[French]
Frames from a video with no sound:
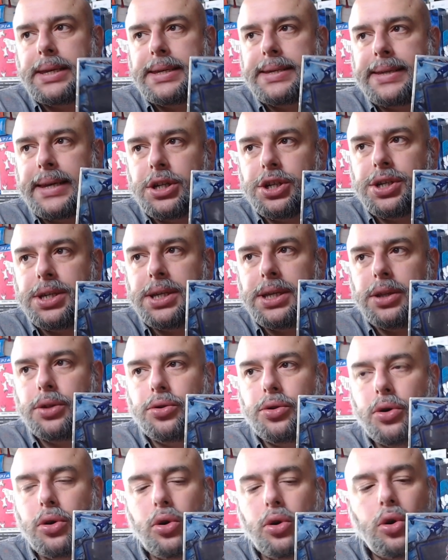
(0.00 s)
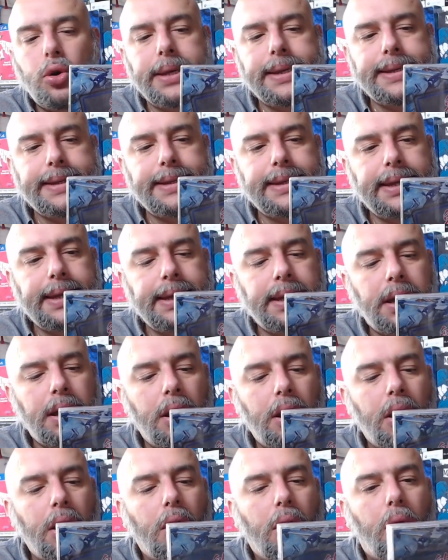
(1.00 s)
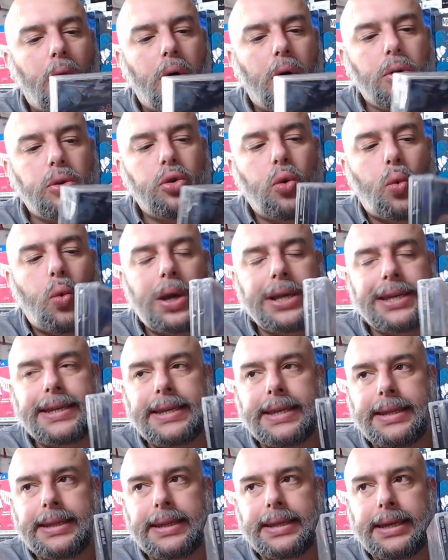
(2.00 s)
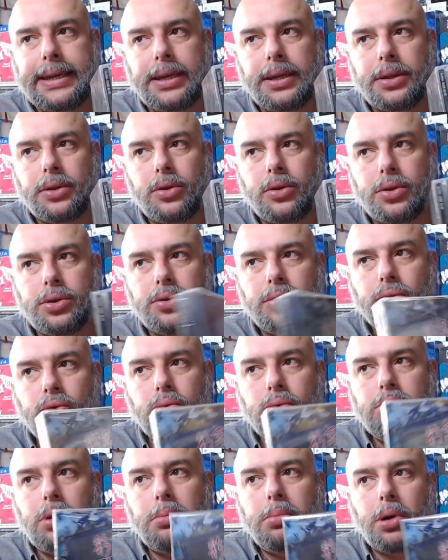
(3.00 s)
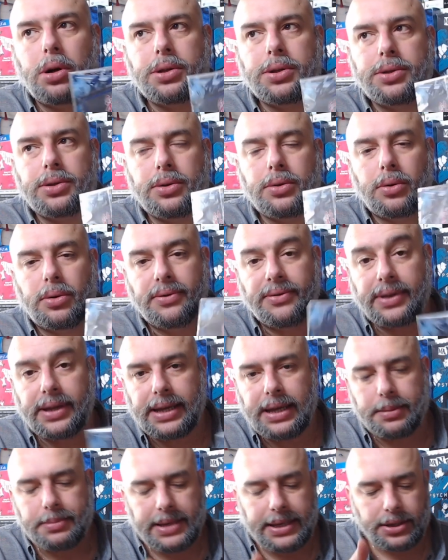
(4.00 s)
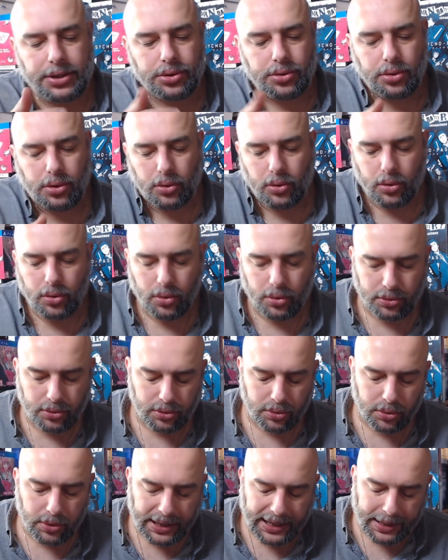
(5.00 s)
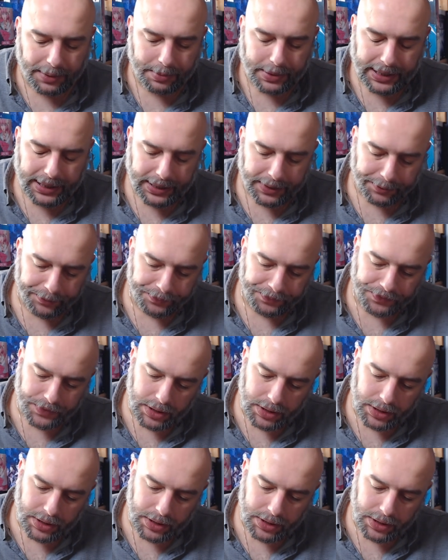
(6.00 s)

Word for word: Il s'agit de l'OST en 3 CD dans une double box. On verra bien sûr le contenu après.